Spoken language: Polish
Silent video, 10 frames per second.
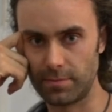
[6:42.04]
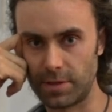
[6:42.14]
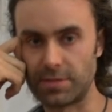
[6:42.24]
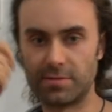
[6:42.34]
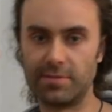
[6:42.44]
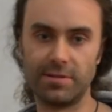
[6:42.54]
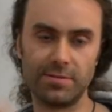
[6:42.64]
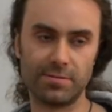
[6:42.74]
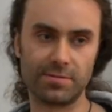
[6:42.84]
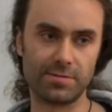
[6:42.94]
Znaczy, kiedy
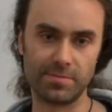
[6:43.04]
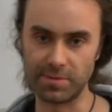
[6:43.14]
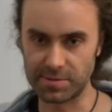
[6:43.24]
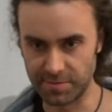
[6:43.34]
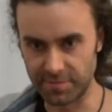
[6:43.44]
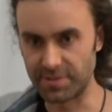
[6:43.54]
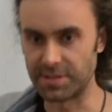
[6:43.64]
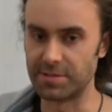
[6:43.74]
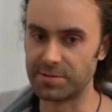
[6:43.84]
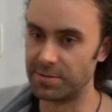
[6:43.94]
już powiedzmy w
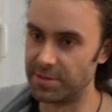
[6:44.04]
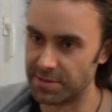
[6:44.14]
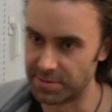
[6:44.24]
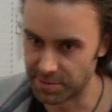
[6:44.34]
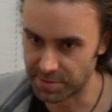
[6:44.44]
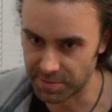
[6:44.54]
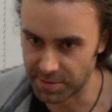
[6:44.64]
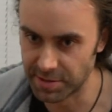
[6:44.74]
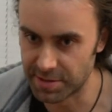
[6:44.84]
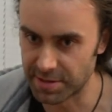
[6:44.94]
czasach solda,
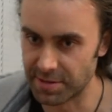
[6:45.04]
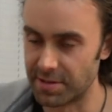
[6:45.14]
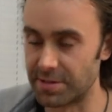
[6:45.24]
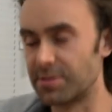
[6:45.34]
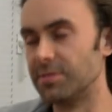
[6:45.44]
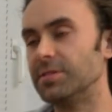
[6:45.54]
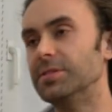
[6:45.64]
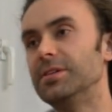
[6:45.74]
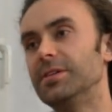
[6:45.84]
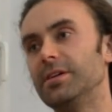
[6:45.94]
internet raczkował.
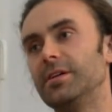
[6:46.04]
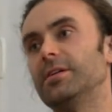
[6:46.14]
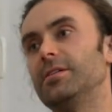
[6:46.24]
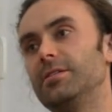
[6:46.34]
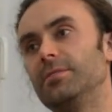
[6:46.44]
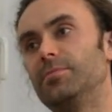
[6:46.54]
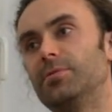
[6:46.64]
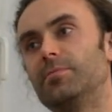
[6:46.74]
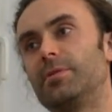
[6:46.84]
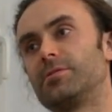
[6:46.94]

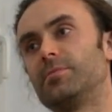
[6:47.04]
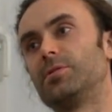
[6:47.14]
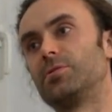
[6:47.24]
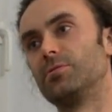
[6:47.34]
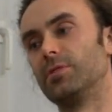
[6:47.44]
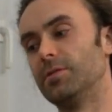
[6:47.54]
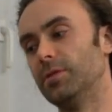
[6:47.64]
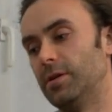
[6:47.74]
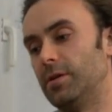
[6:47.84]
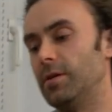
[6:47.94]
Było bardzo mało źródeł.
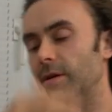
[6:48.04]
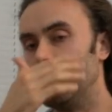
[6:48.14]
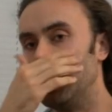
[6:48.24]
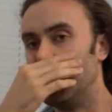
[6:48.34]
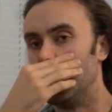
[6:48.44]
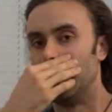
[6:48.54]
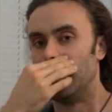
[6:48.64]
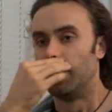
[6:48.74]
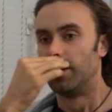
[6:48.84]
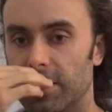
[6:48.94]

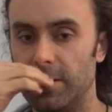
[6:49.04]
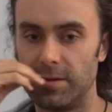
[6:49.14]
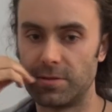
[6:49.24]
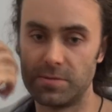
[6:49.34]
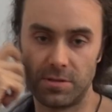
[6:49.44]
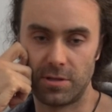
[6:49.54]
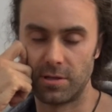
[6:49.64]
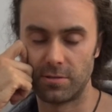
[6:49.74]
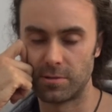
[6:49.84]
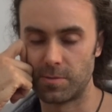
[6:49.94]
Natomiast
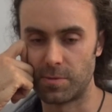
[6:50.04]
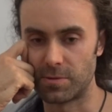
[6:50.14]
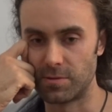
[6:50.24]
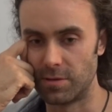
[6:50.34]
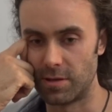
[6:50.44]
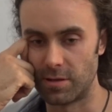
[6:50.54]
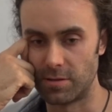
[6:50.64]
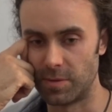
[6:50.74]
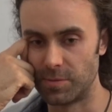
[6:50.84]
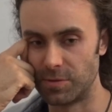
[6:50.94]
dzisiaj to jest po prostu
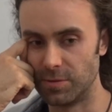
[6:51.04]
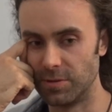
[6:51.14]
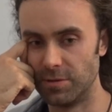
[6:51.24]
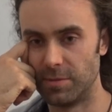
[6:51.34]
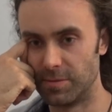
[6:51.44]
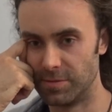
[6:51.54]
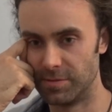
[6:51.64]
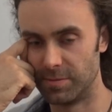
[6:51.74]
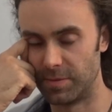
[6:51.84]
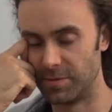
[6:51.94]
internet. Mamy Google,
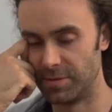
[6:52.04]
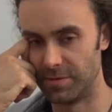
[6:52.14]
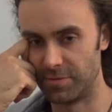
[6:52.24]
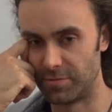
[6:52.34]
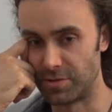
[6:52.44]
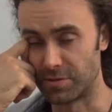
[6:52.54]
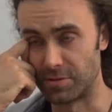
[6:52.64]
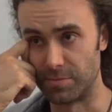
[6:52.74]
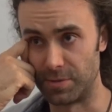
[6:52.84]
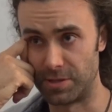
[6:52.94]
mamy, mamy
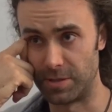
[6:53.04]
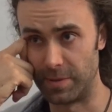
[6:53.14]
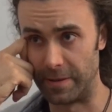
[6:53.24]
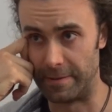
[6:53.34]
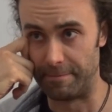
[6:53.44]
wszystko, co potrzeba